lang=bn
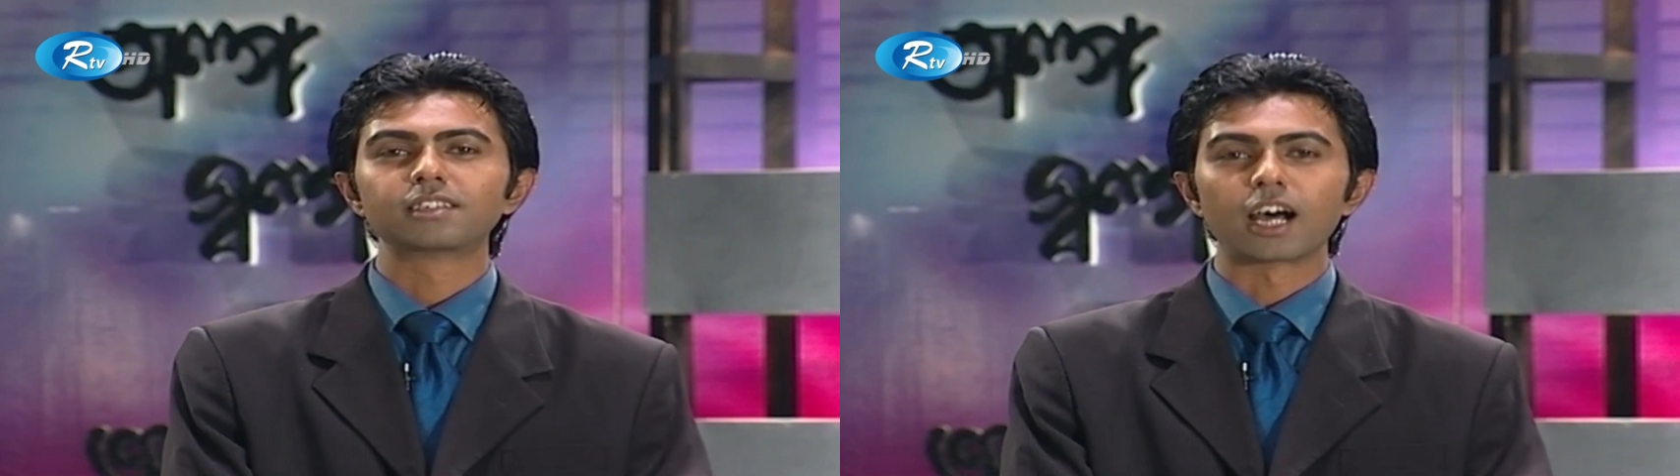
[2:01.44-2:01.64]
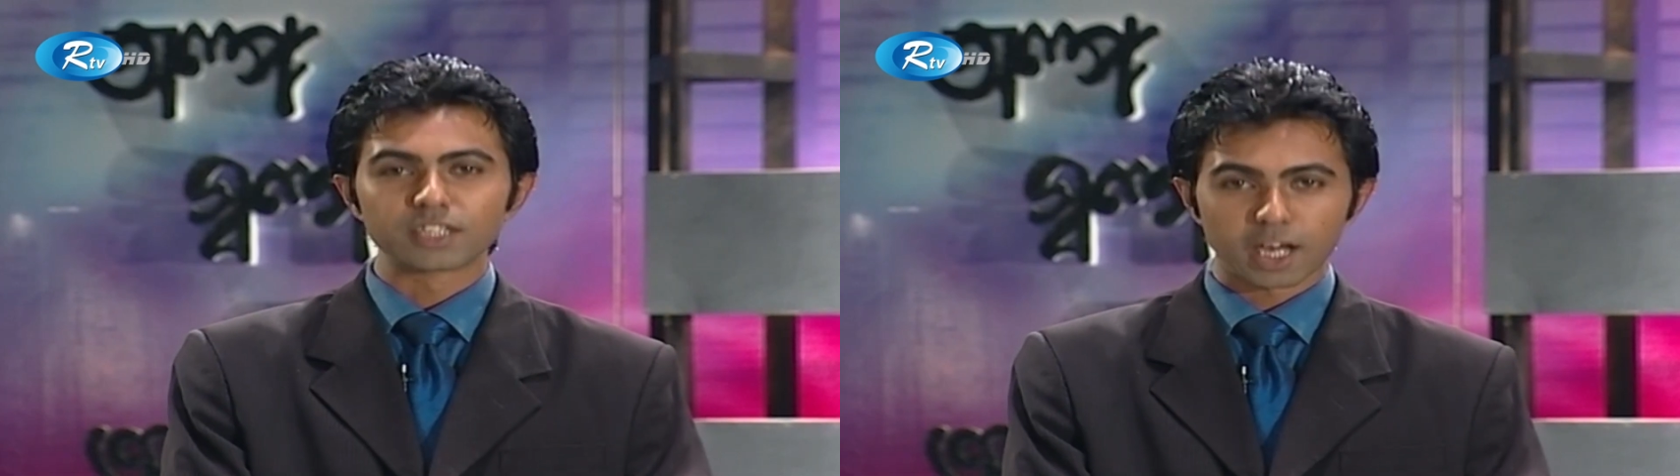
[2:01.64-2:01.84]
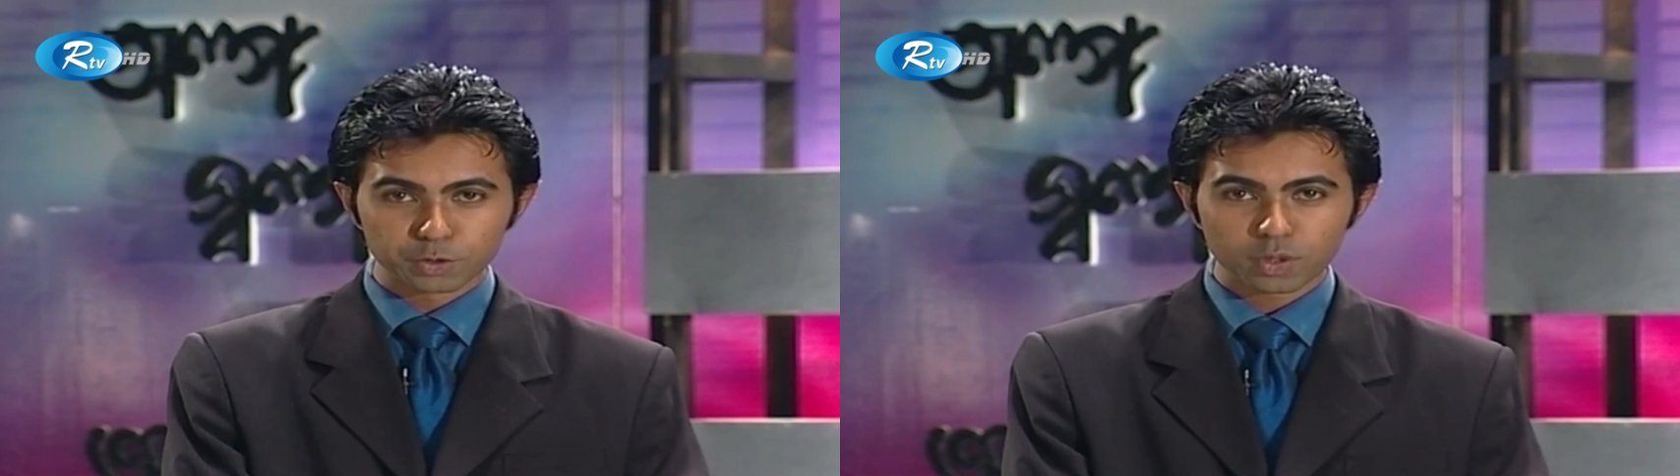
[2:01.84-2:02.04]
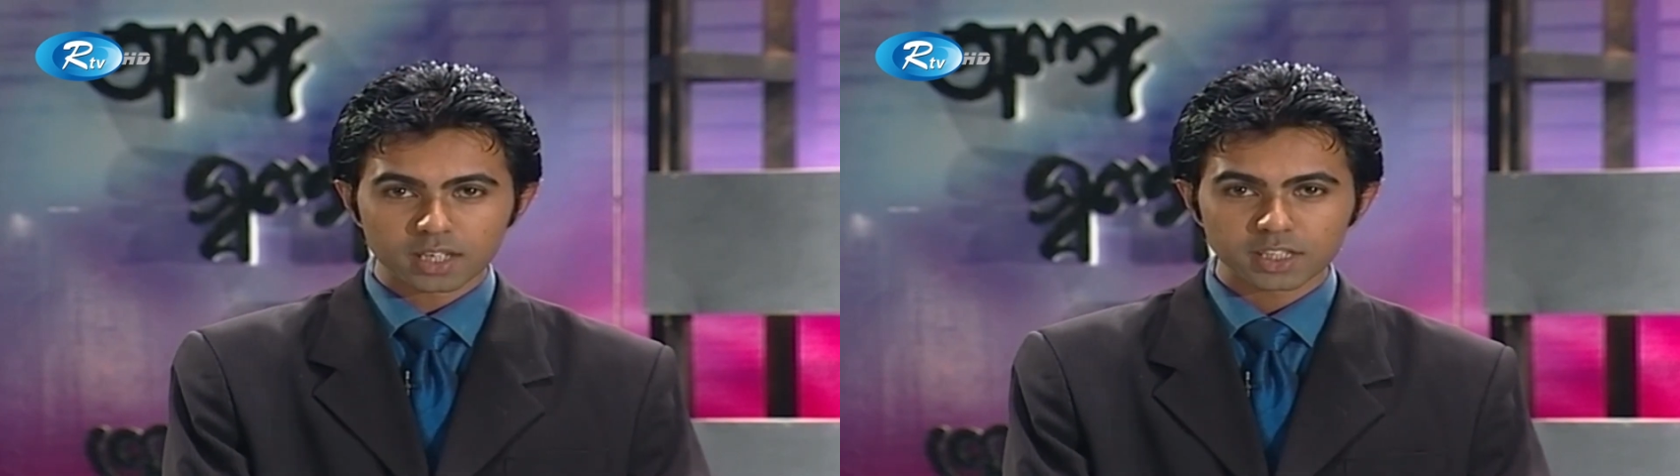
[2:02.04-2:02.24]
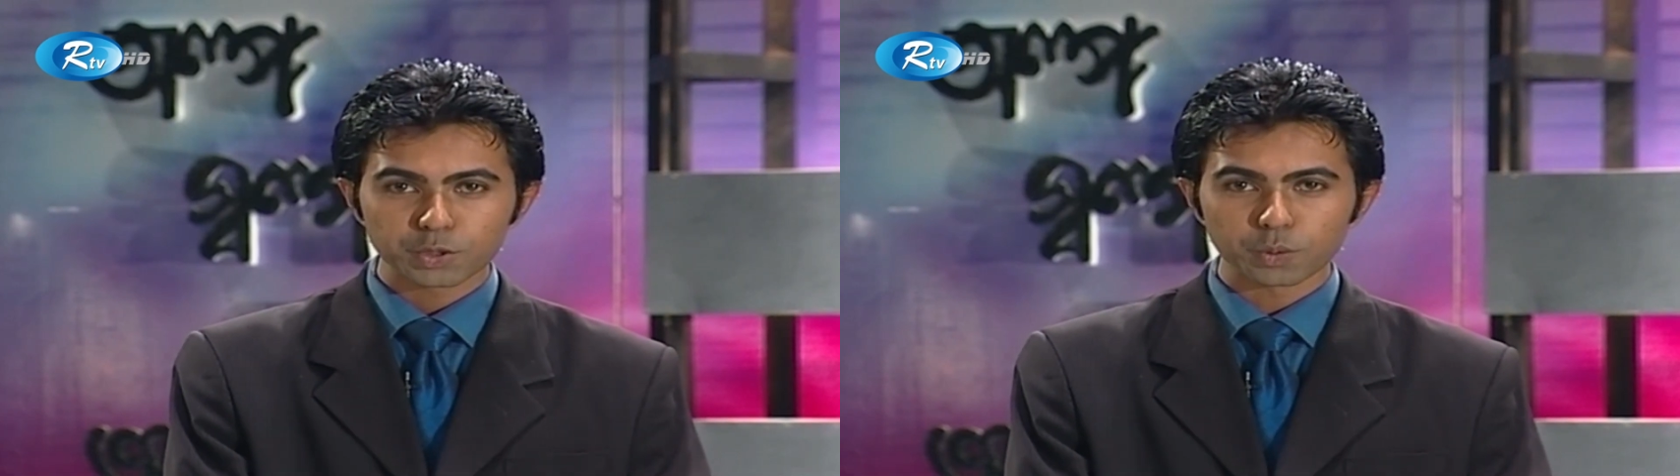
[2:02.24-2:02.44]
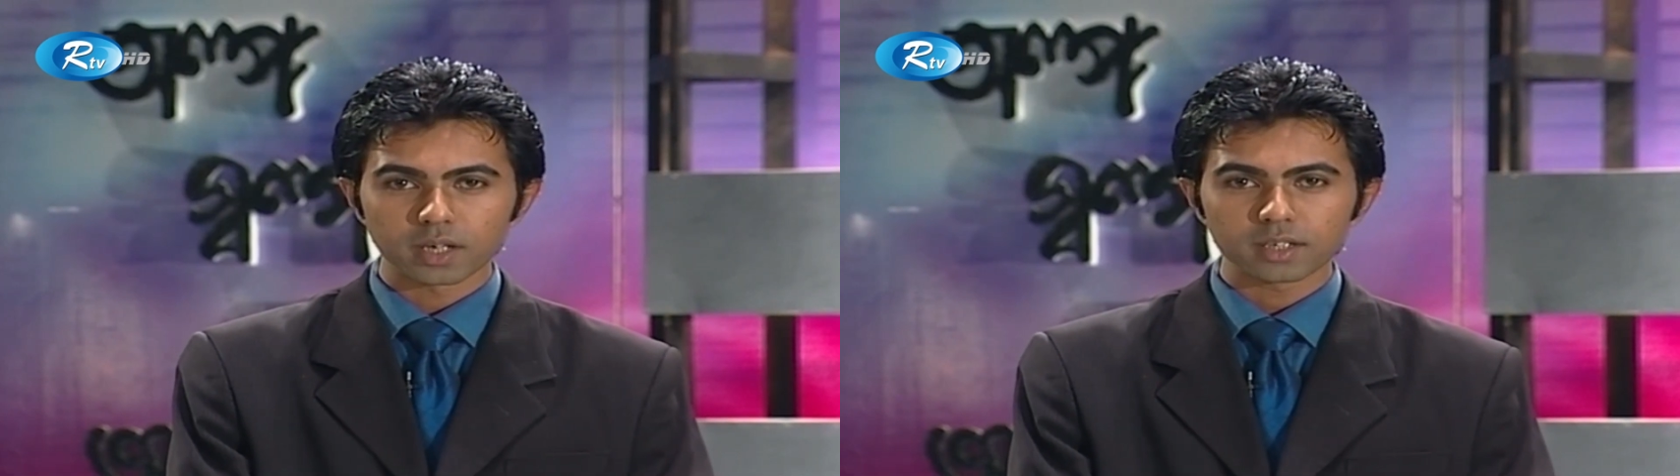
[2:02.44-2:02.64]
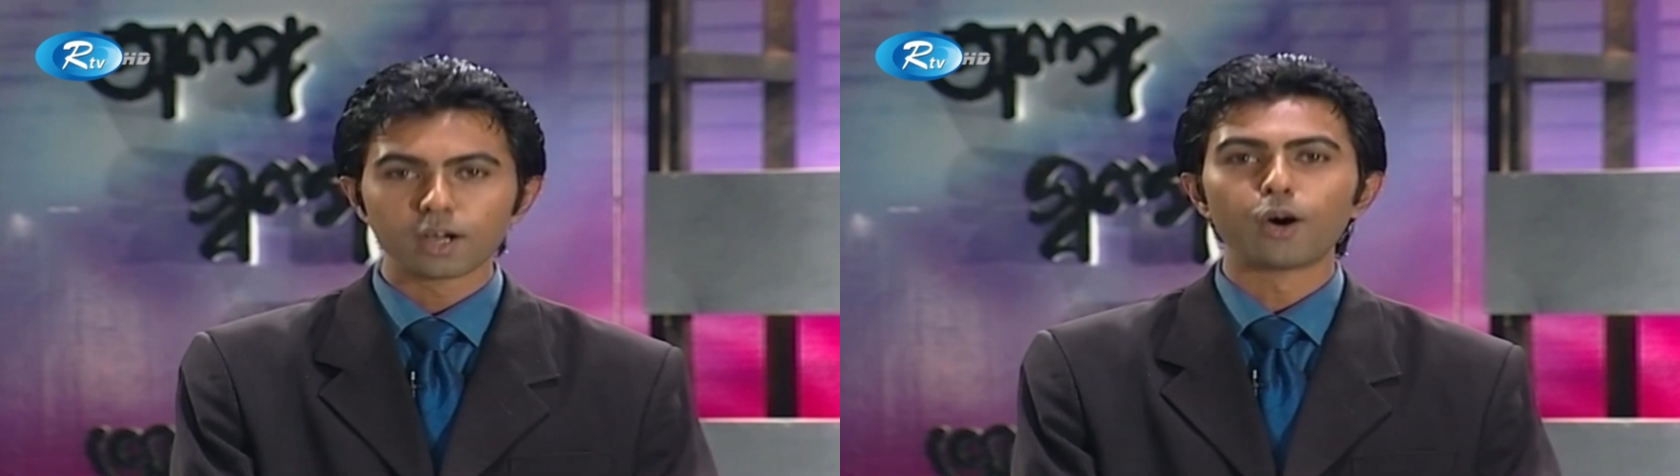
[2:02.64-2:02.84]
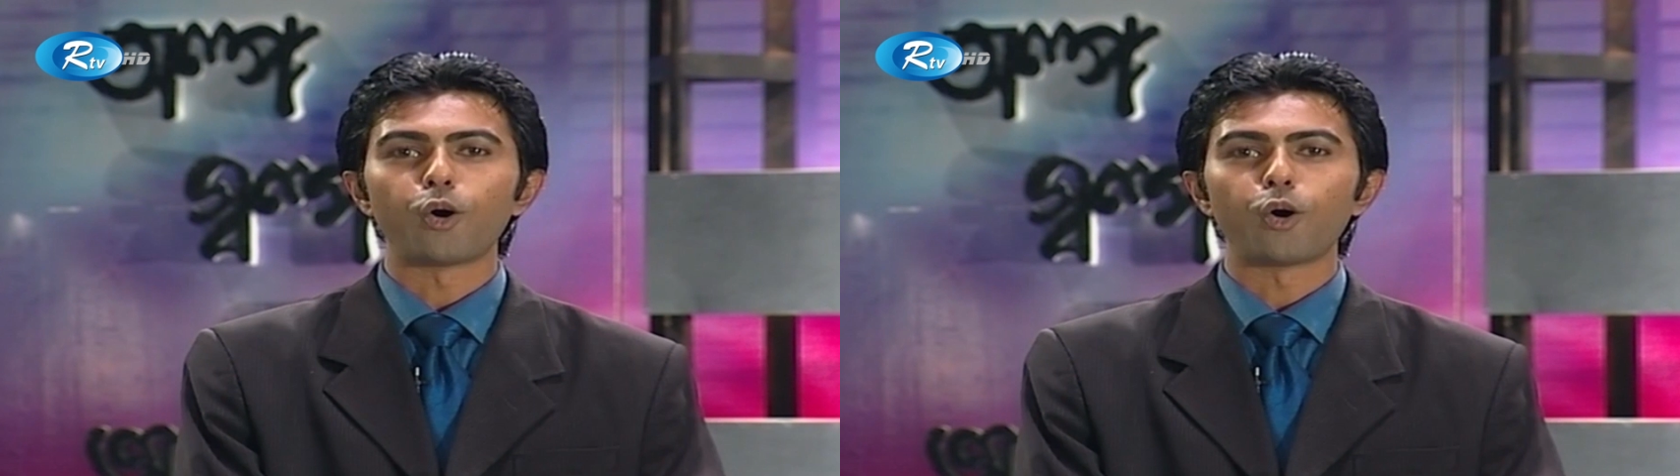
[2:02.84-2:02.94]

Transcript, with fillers: তার জাদুর কাঠির ছোঁয়ায়